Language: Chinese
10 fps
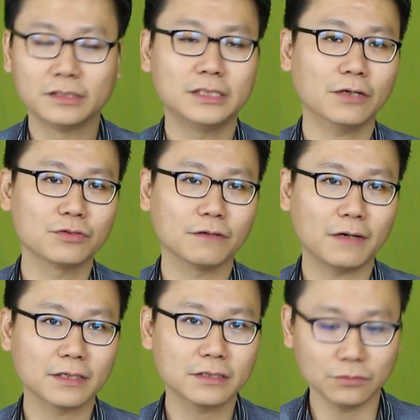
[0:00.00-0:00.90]
教学
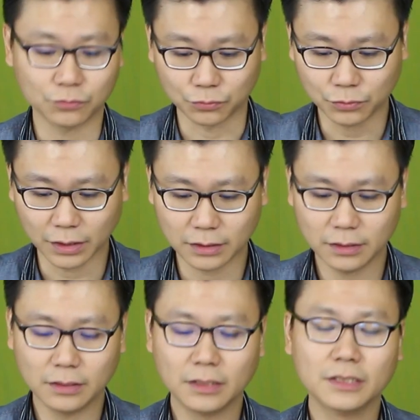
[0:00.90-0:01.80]
方式如何？
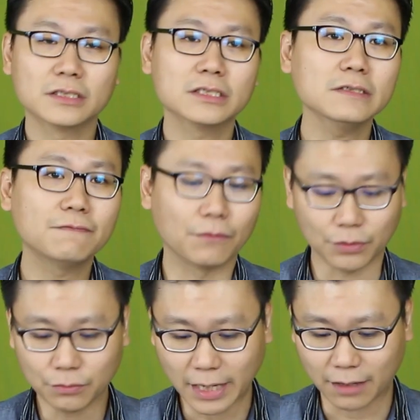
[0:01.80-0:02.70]
是否
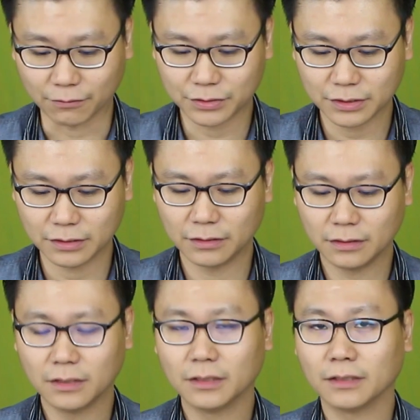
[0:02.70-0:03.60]
有考试？
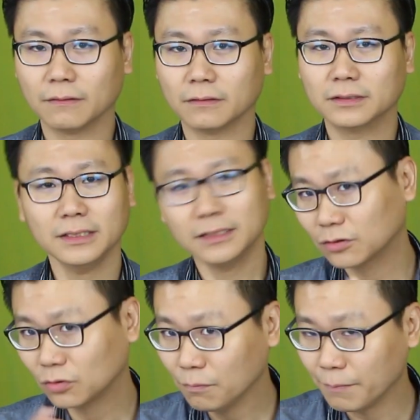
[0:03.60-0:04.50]
这些
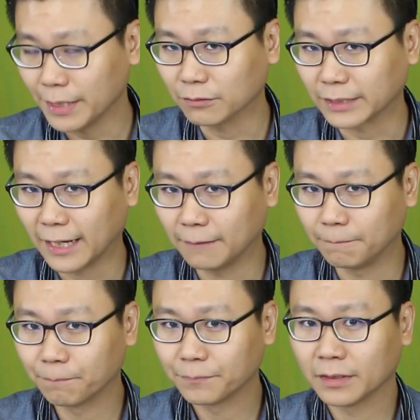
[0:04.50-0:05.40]
都没有答案。
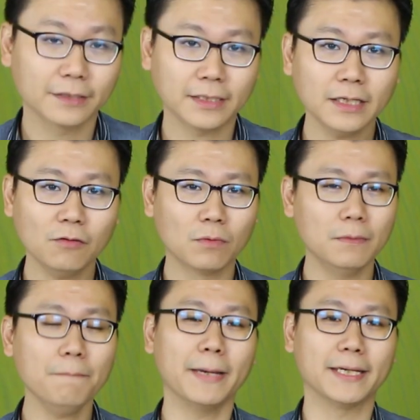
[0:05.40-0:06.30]
难道我
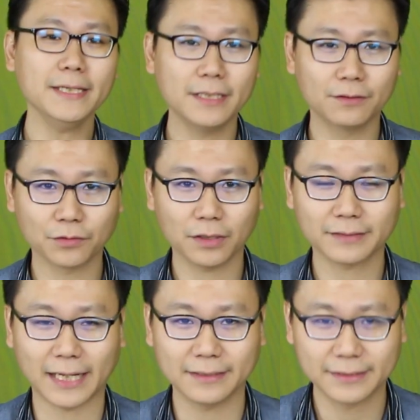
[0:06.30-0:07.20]
们每一年都要
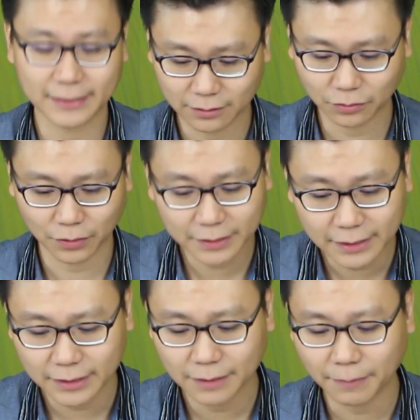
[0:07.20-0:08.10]
担心，都要
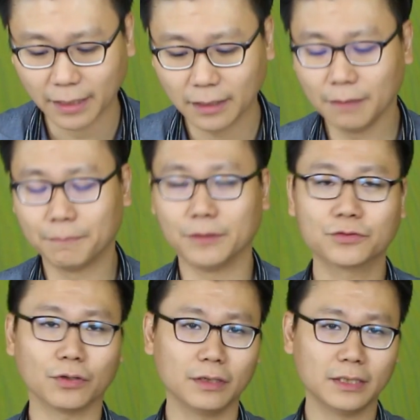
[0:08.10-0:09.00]
争议吗？比如
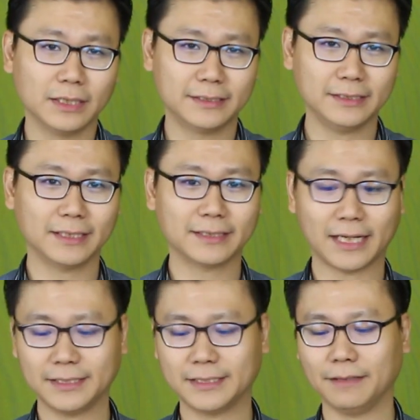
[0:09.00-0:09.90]
说，今年
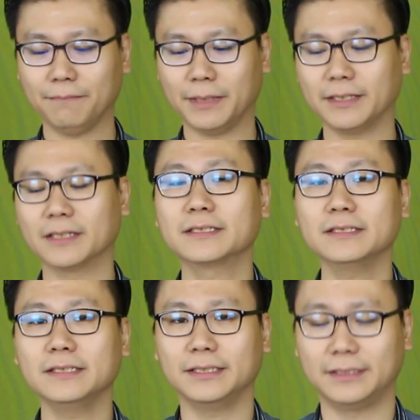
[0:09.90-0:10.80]
担心明年
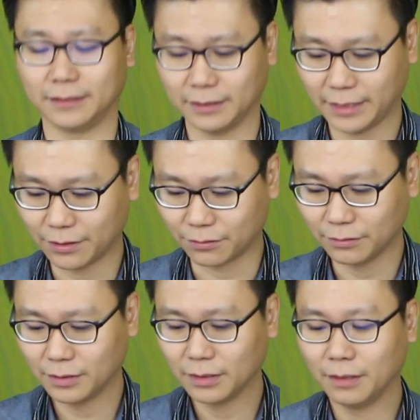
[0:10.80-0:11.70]
四年级的内容，
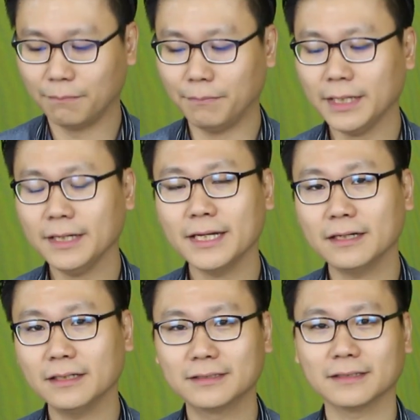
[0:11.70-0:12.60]
明
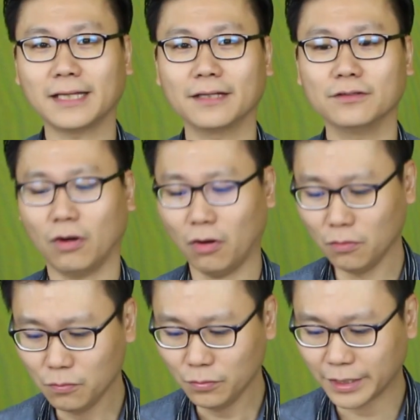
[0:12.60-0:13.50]
年呢则担忧
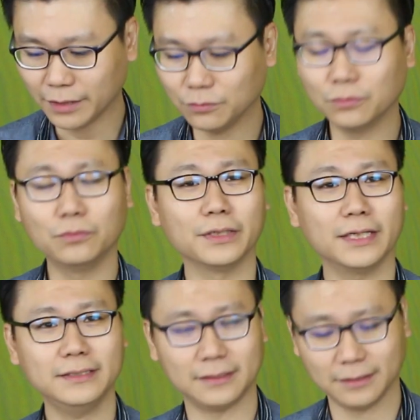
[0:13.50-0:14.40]
后年五
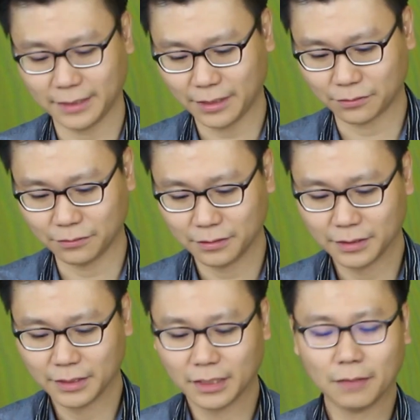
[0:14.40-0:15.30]
年级的内容，
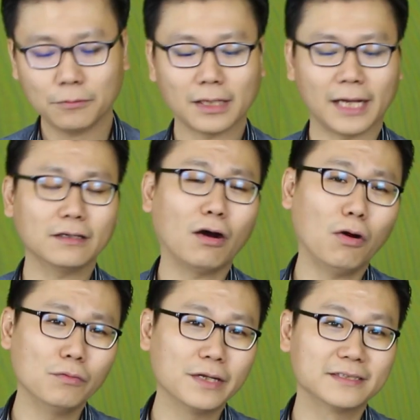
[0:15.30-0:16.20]
那么来到
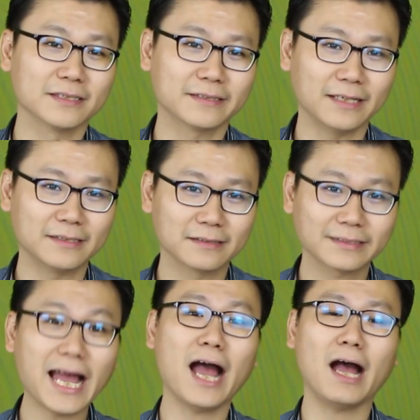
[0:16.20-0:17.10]
后年则担心
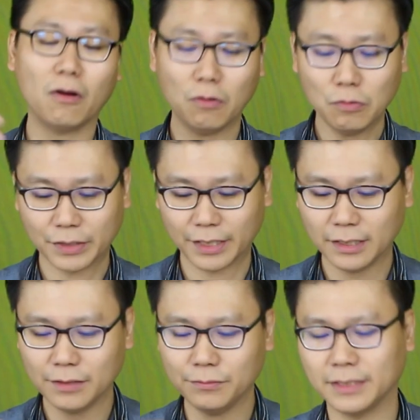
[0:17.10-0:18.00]
大后年
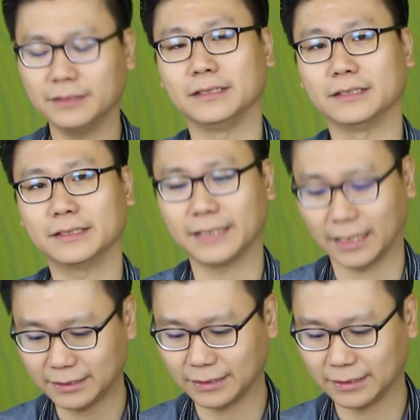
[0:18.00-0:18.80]
六年级的详